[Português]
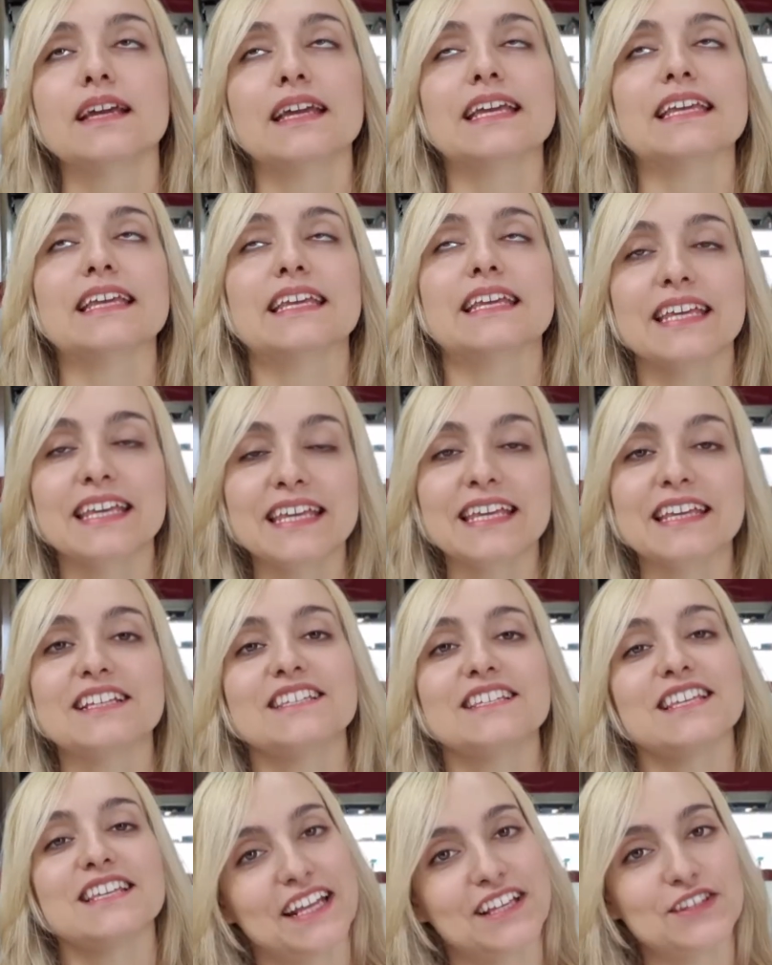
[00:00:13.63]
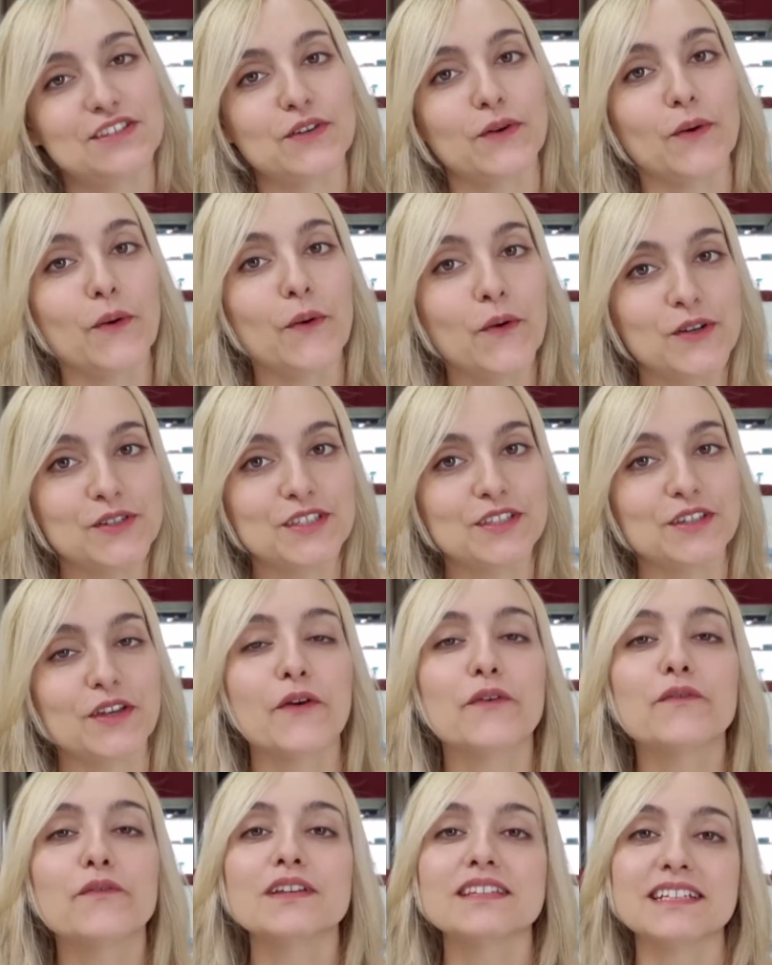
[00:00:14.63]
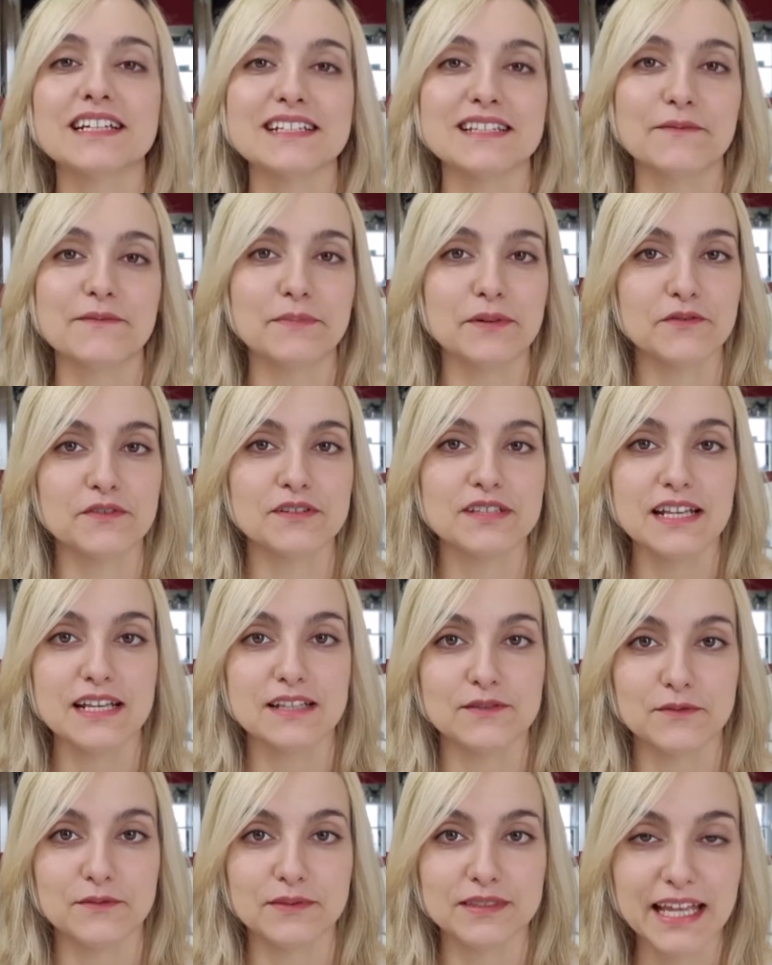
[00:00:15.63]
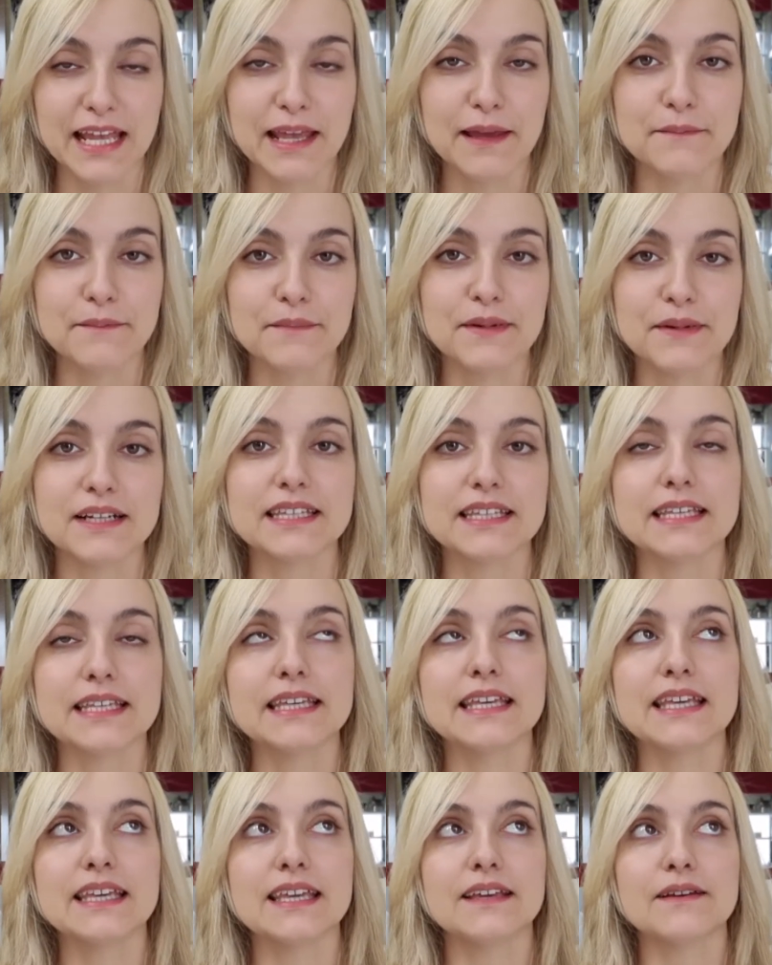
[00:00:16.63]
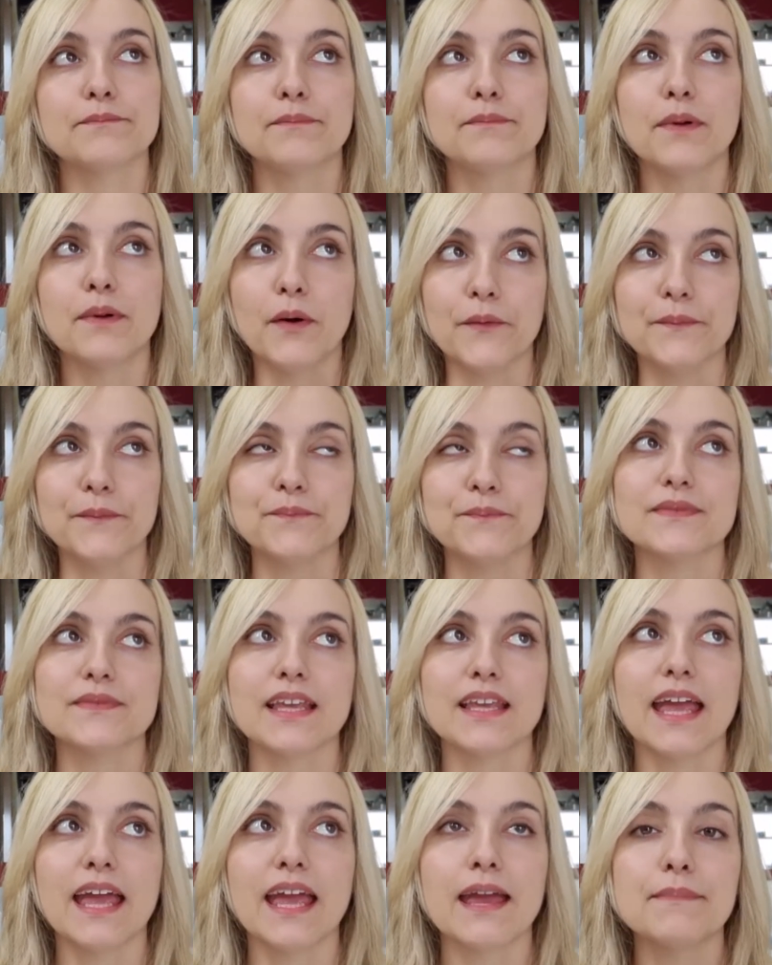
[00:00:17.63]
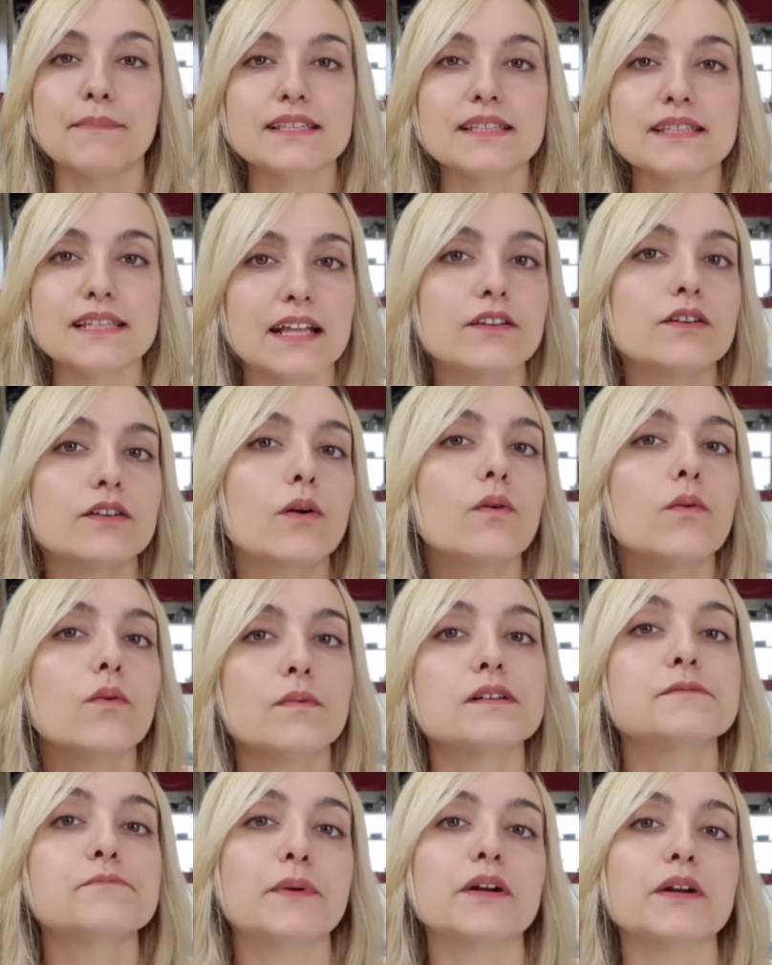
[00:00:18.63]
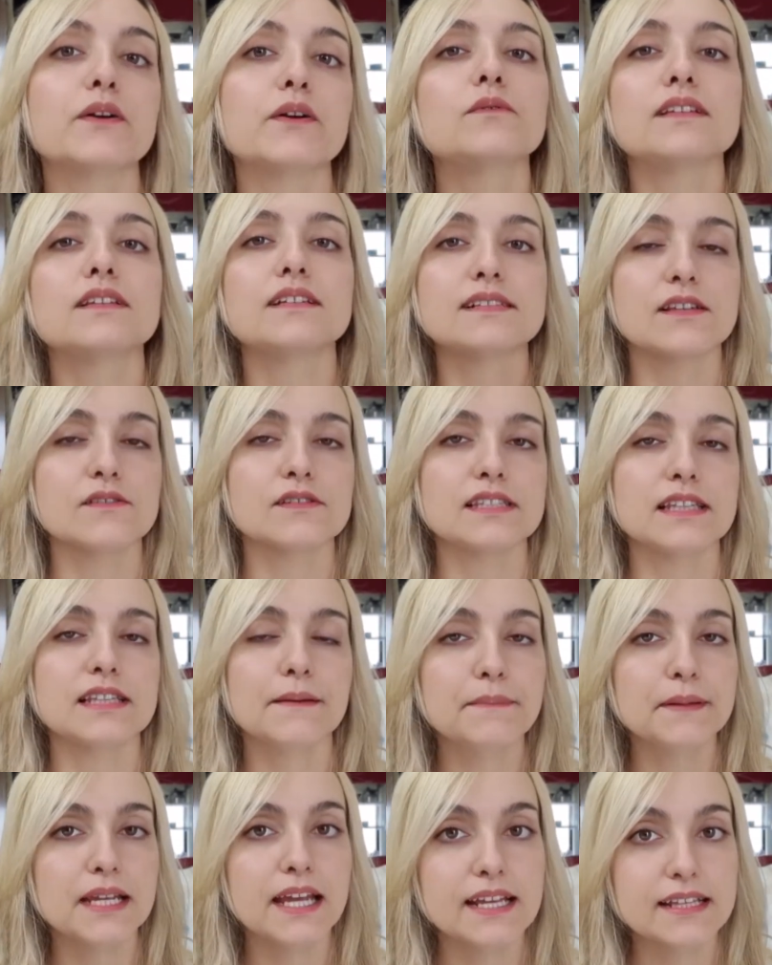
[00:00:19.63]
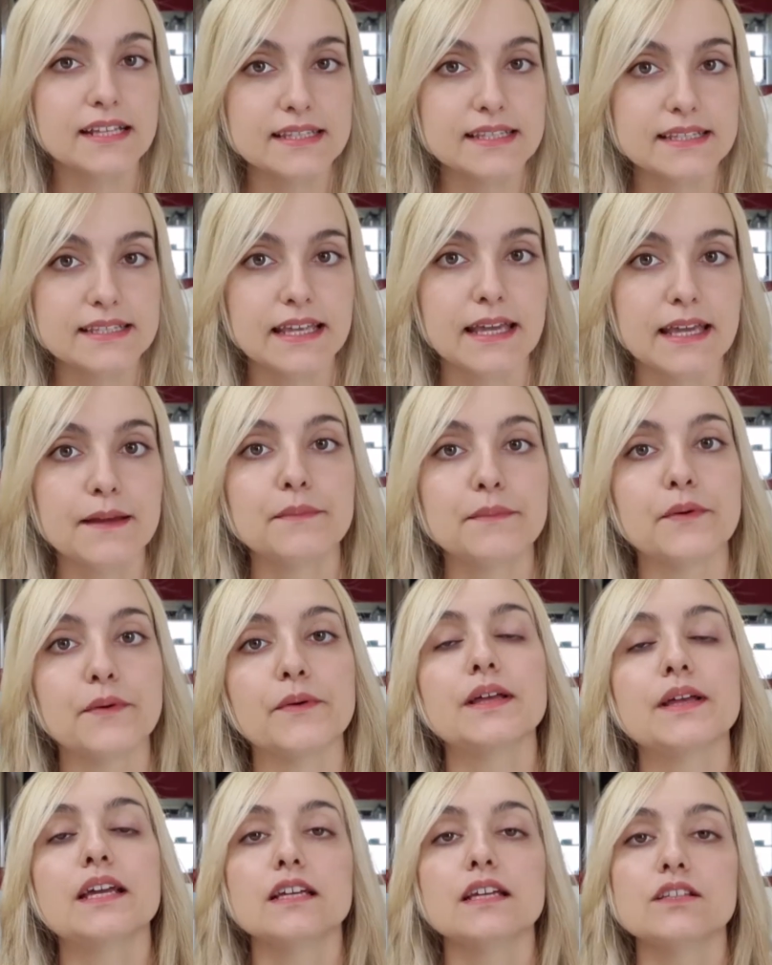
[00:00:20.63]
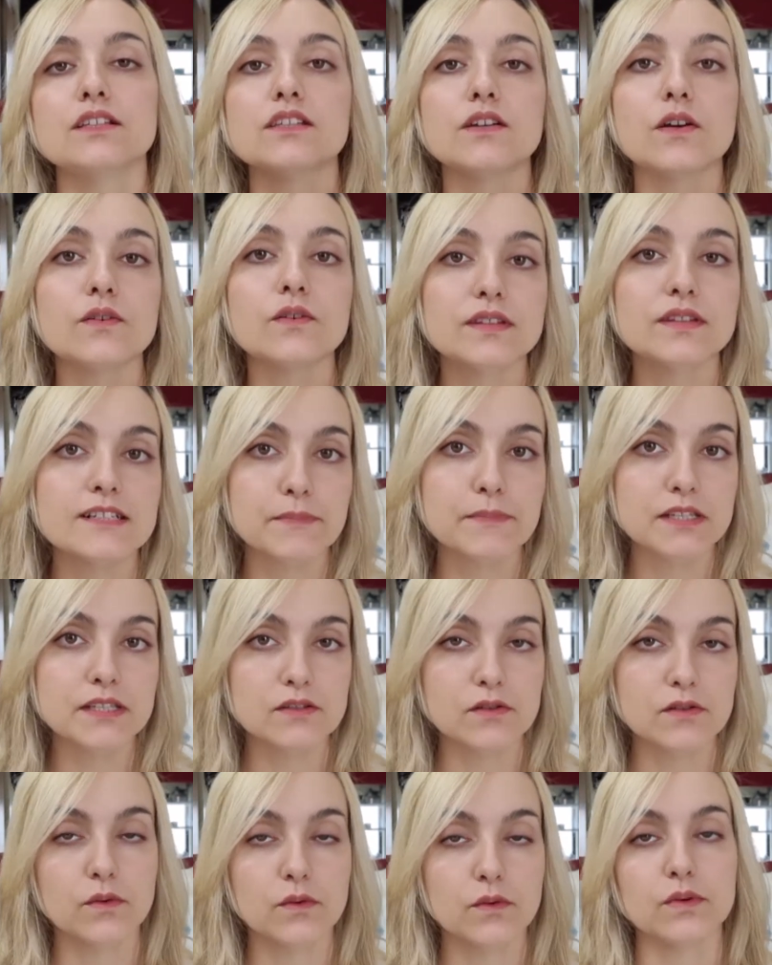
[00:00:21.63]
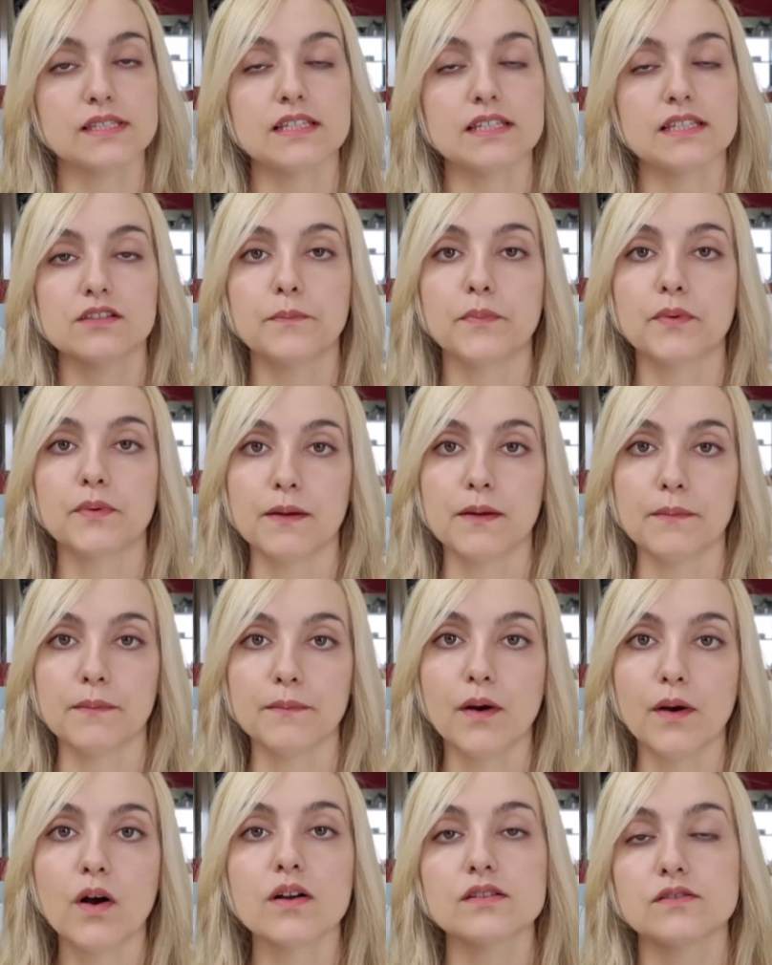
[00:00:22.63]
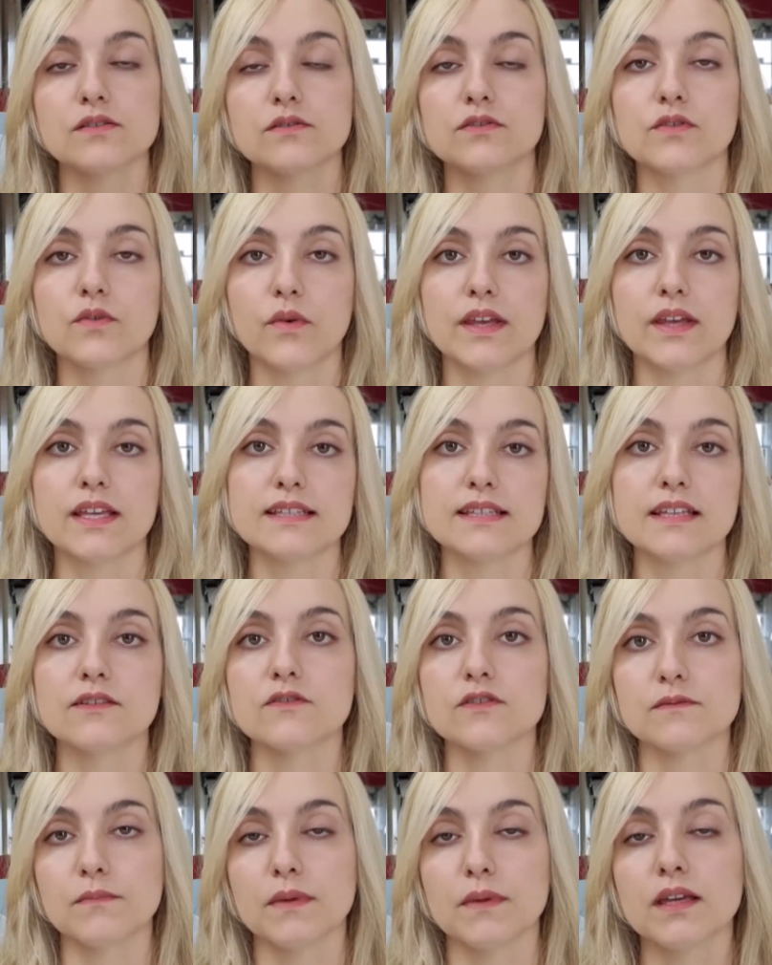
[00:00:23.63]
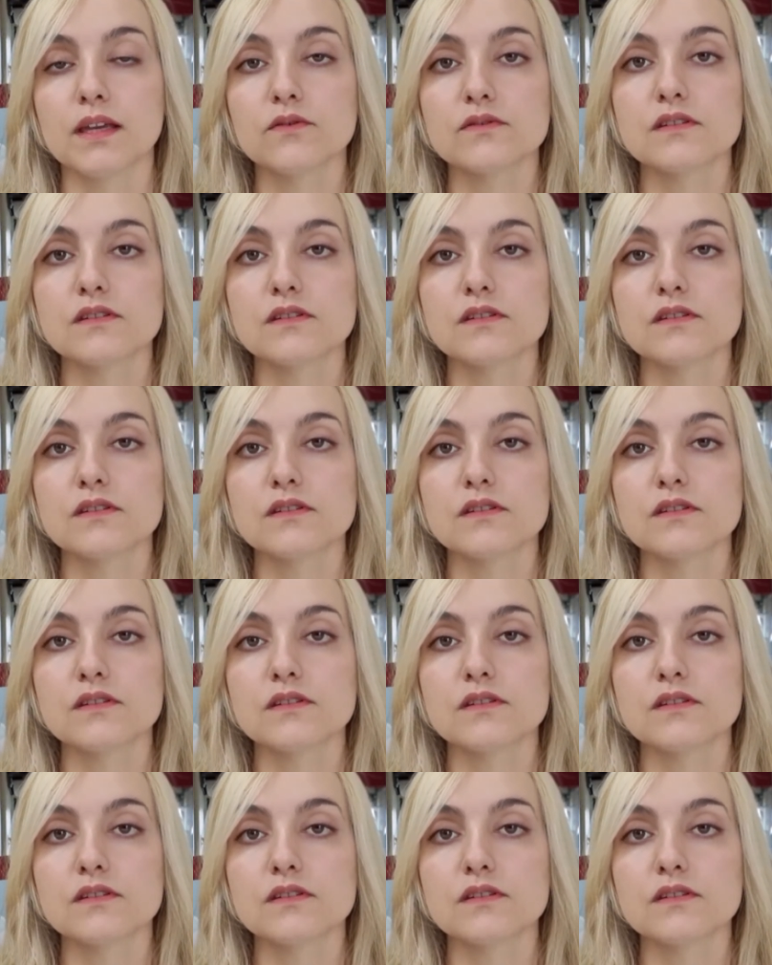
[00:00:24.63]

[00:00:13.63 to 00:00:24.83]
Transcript: E, gente, hoje eu vim trazer para vocês um tema que, bom, é baseado em algumas perguntas que eu sempre recebo de outras pessoas, seja por inbox ou de conhecidos meus,